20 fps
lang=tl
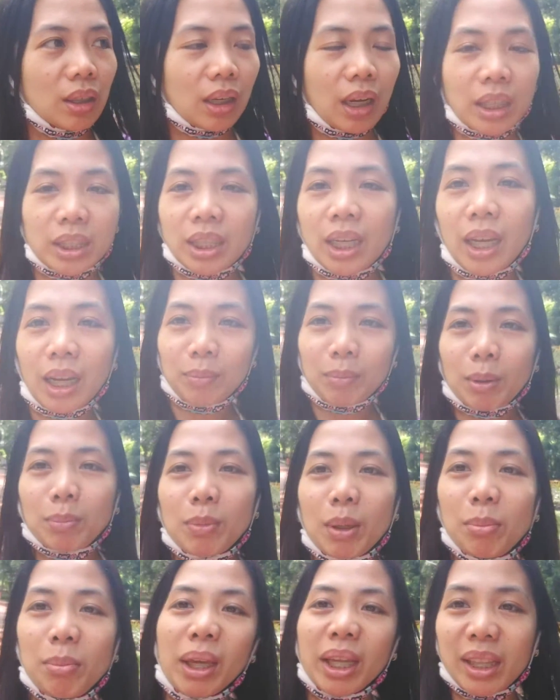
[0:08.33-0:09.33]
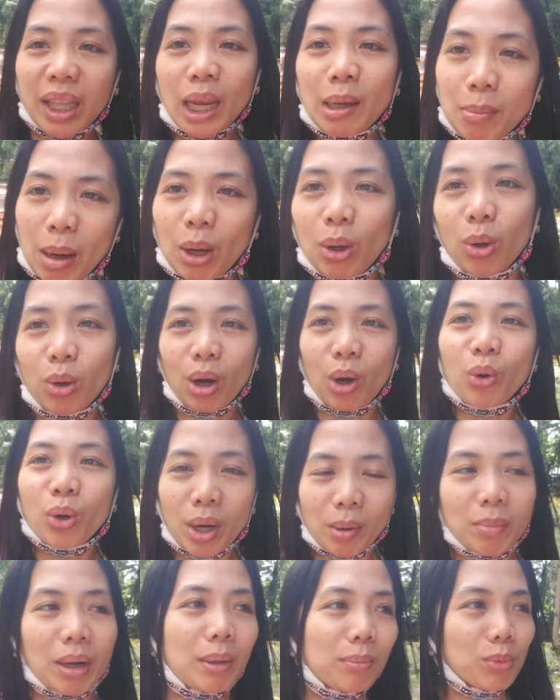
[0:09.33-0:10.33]
Kasi magmi-me time ako. Ako
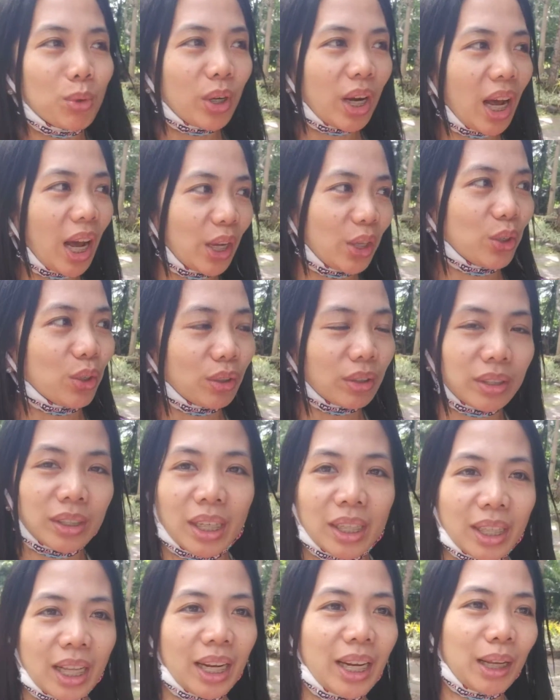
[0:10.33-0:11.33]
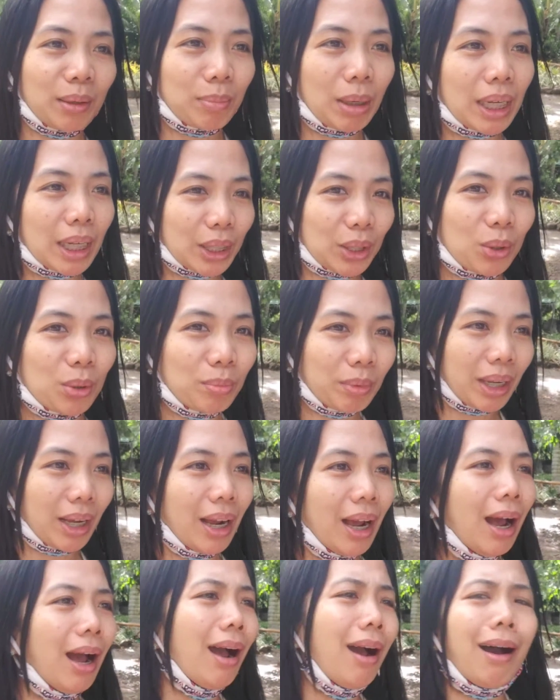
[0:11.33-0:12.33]
naman muna ngayon. Sandali, bakit ako may...
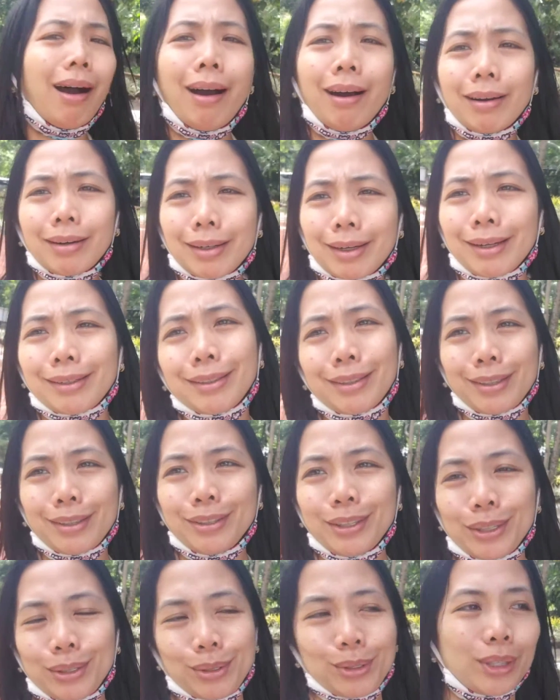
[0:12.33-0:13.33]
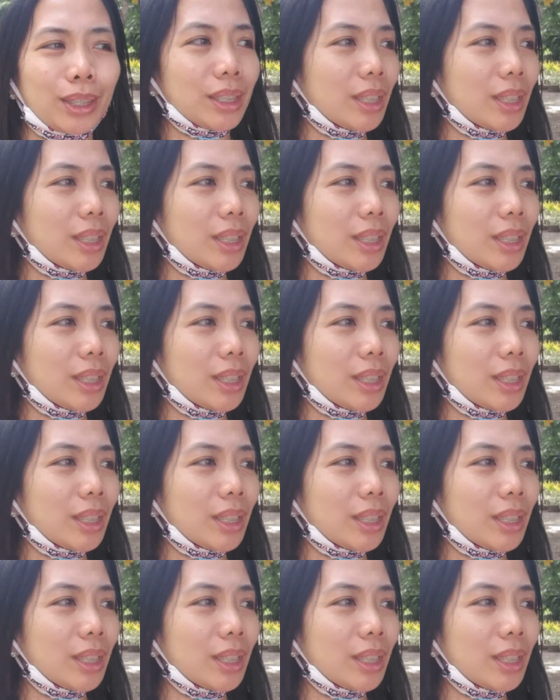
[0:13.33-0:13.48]
Ang ganda dito sa